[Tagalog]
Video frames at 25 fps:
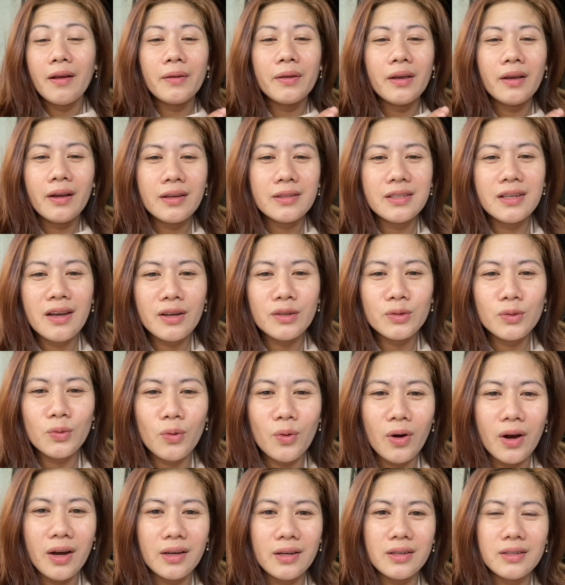Kasi ang
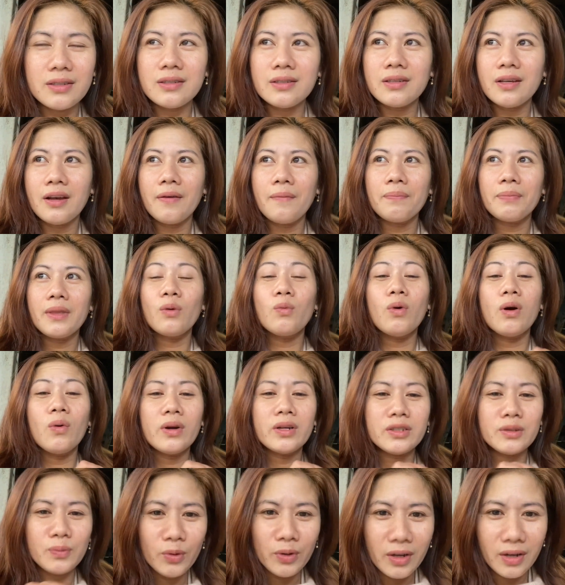suka is,
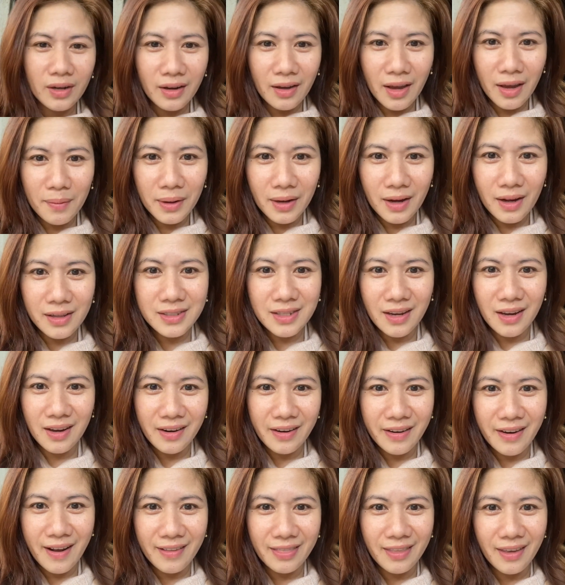nagwawash po yan ng chemical sa hair
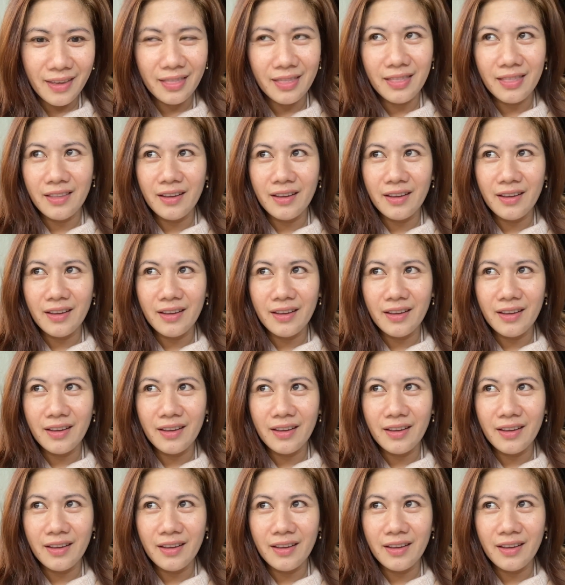natin.